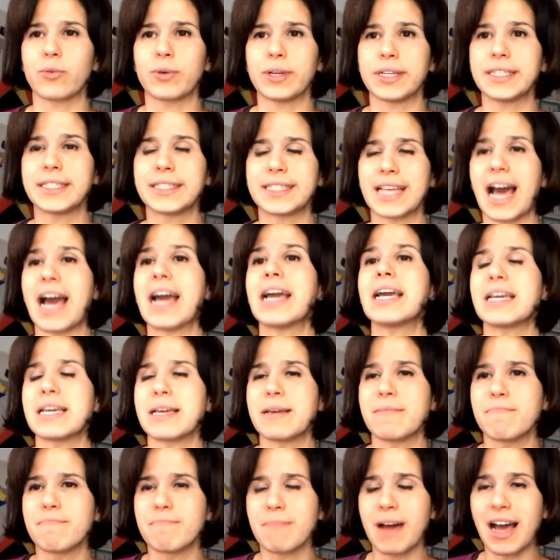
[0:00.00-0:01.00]
questa
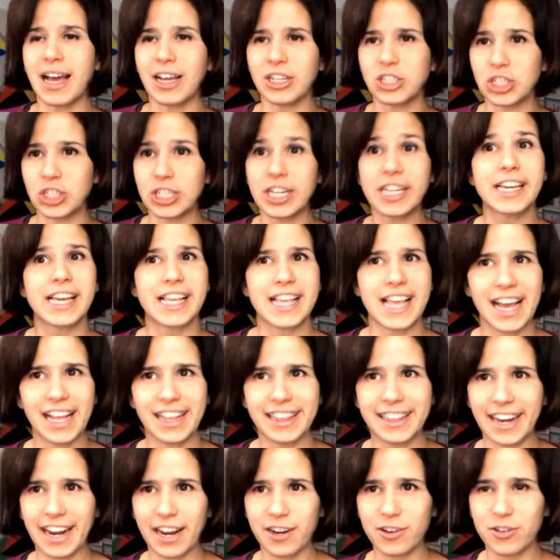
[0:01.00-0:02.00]
immagine che gli
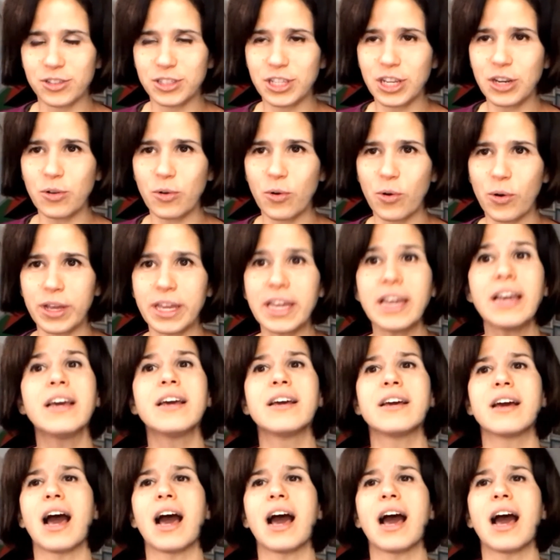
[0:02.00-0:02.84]
altri hanno di noi